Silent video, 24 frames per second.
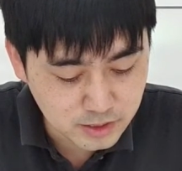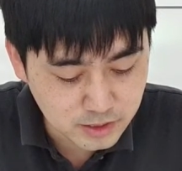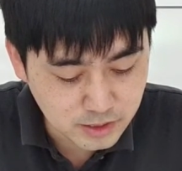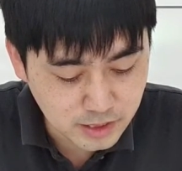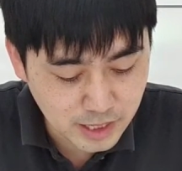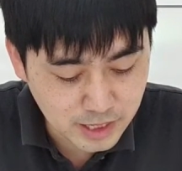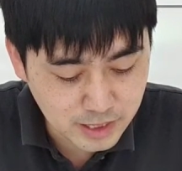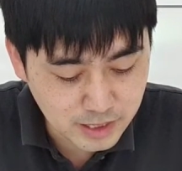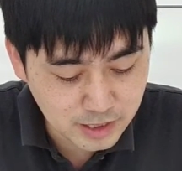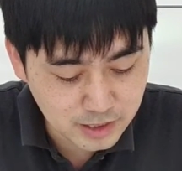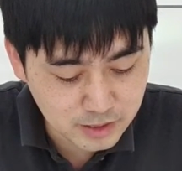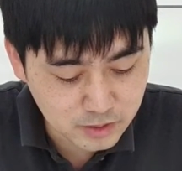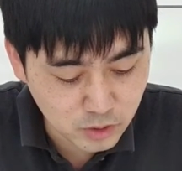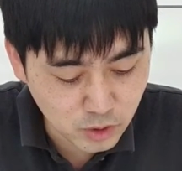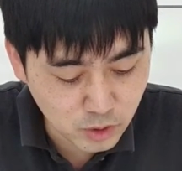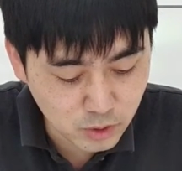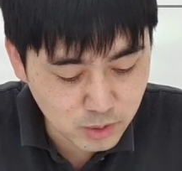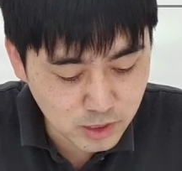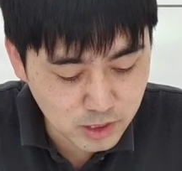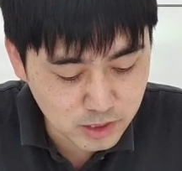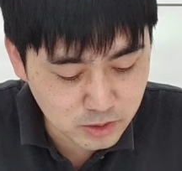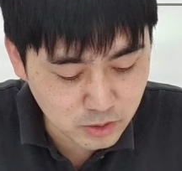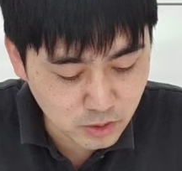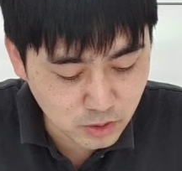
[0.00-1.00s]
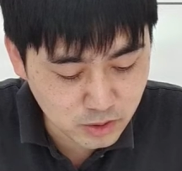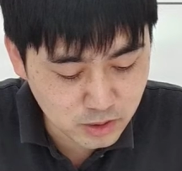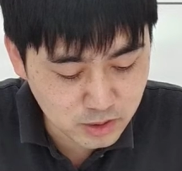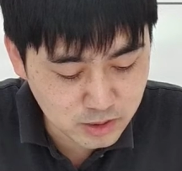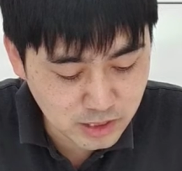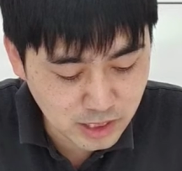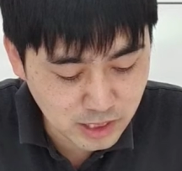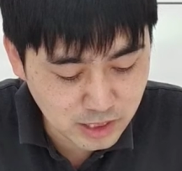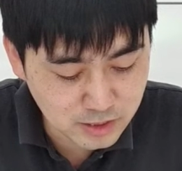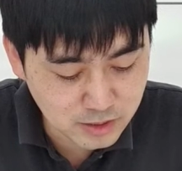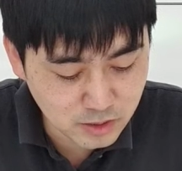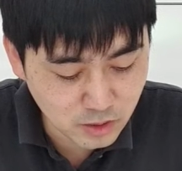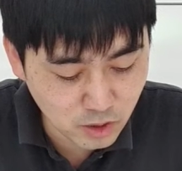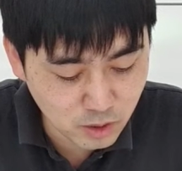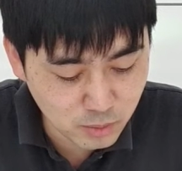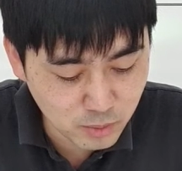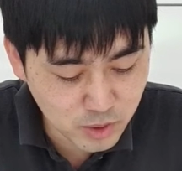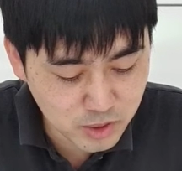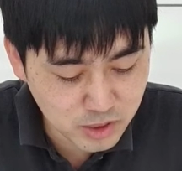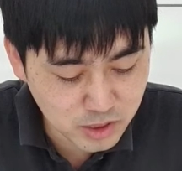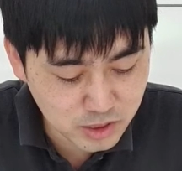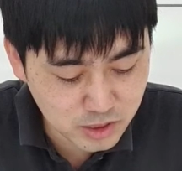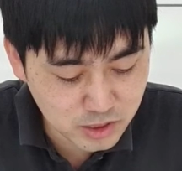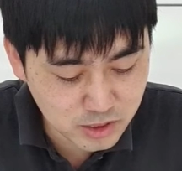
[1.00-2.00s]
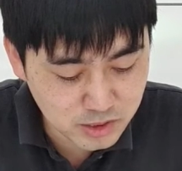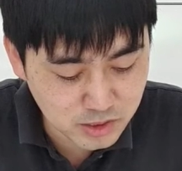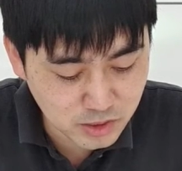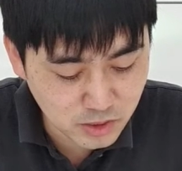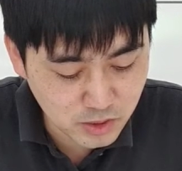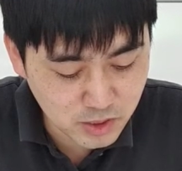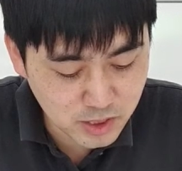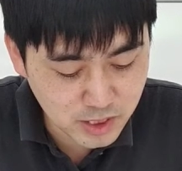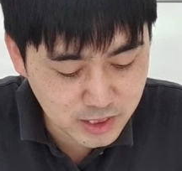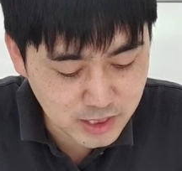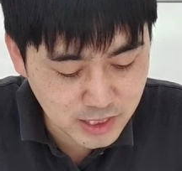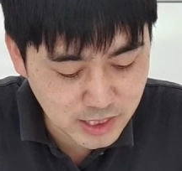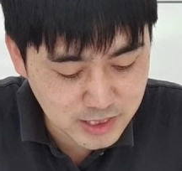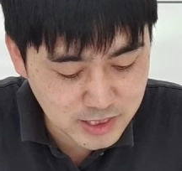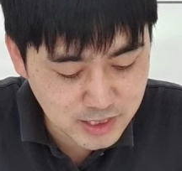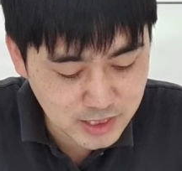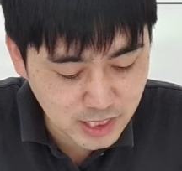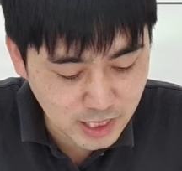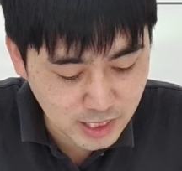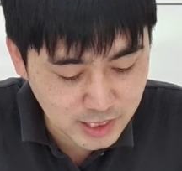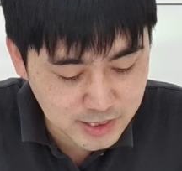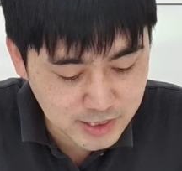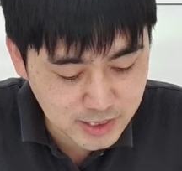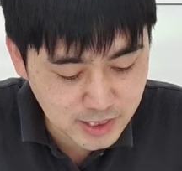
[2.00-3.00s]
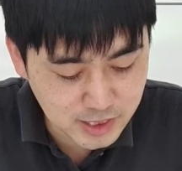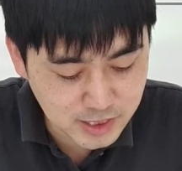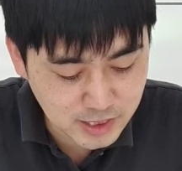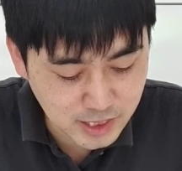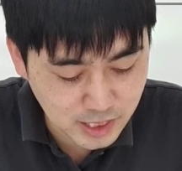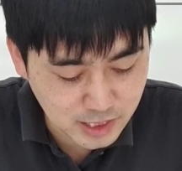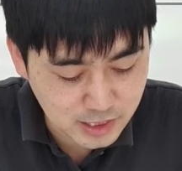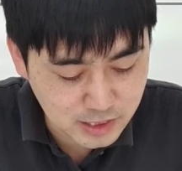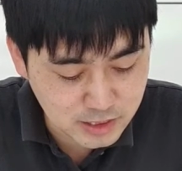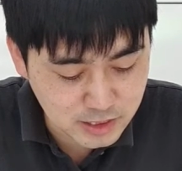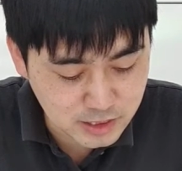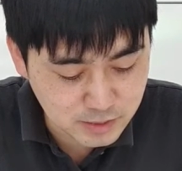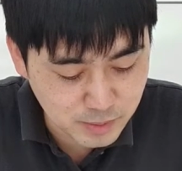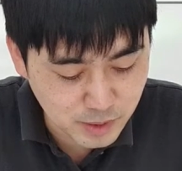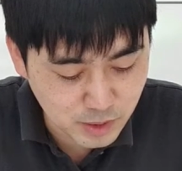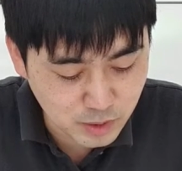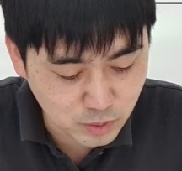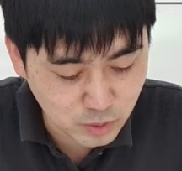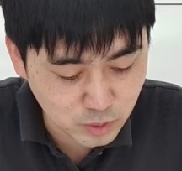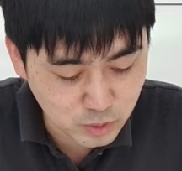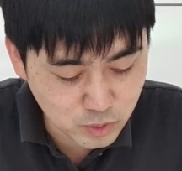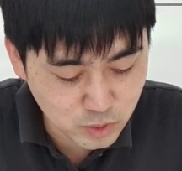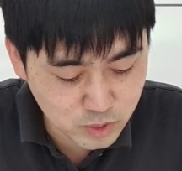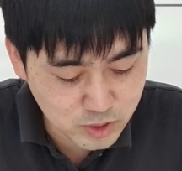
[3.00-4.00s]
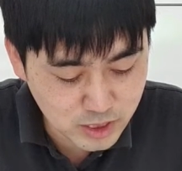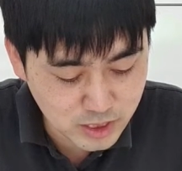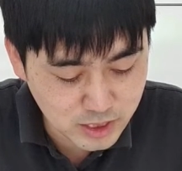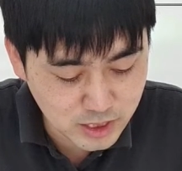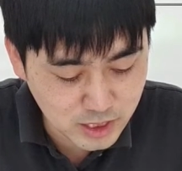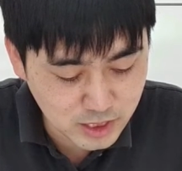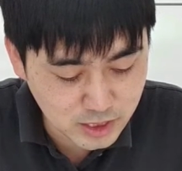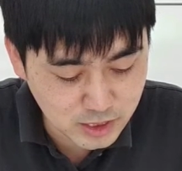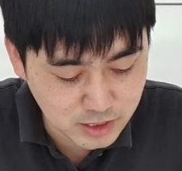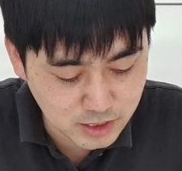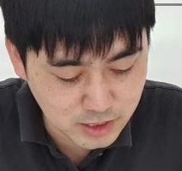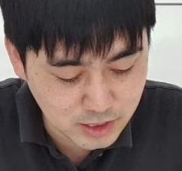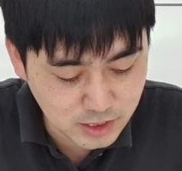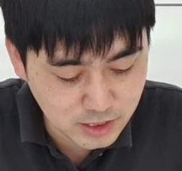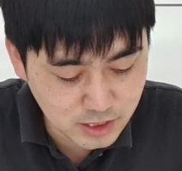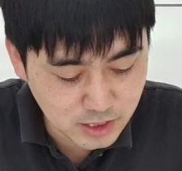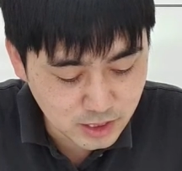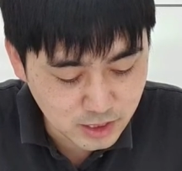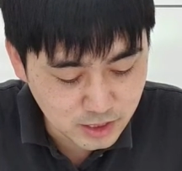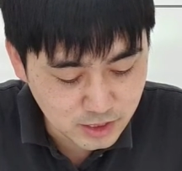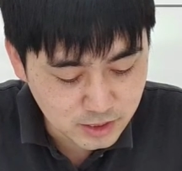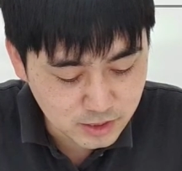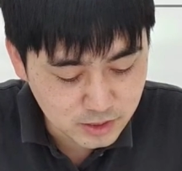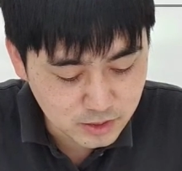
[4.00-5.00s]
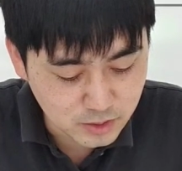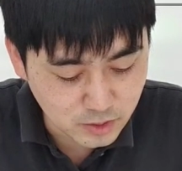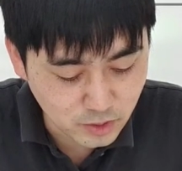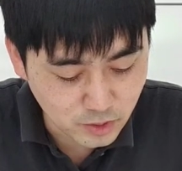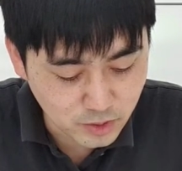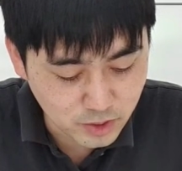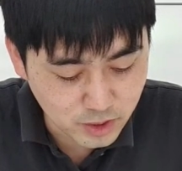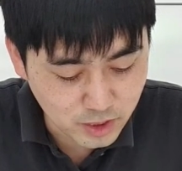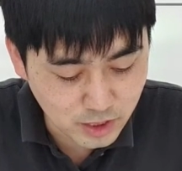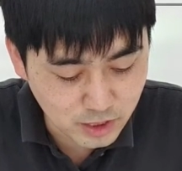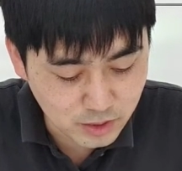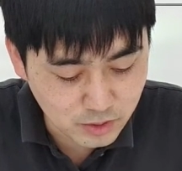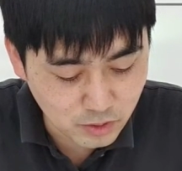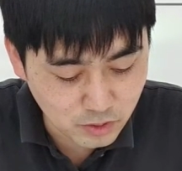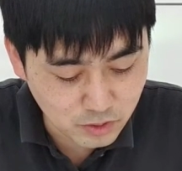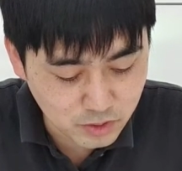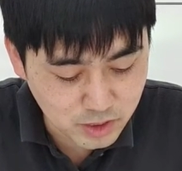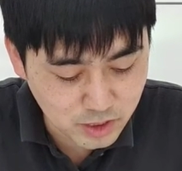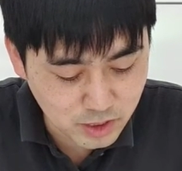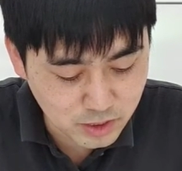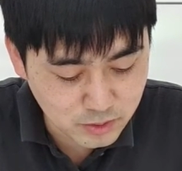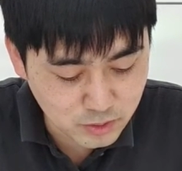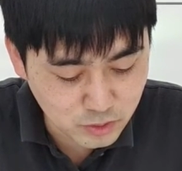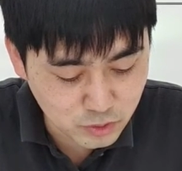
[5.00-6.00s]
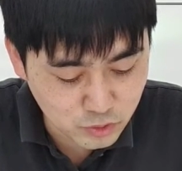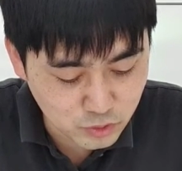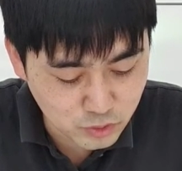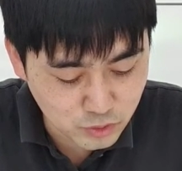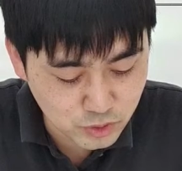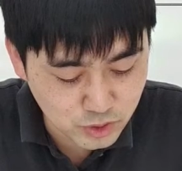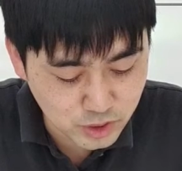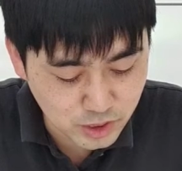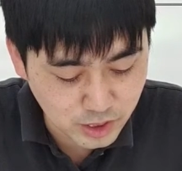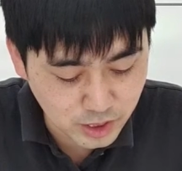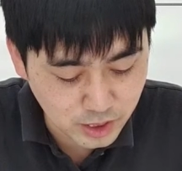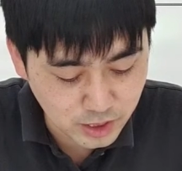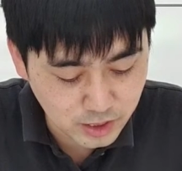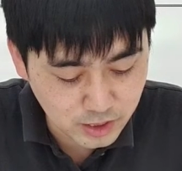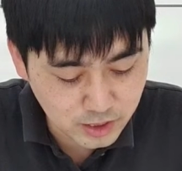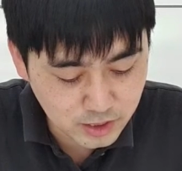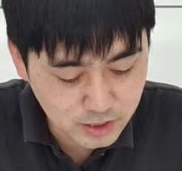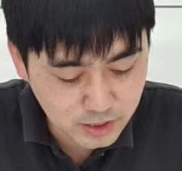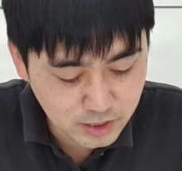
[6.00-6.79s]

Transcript: 내가 너와 너를 낳은 어머니를 너희가 나지 아니한 다른 지방으로 쫓아내리니 너희가 거기에서 죽으리라.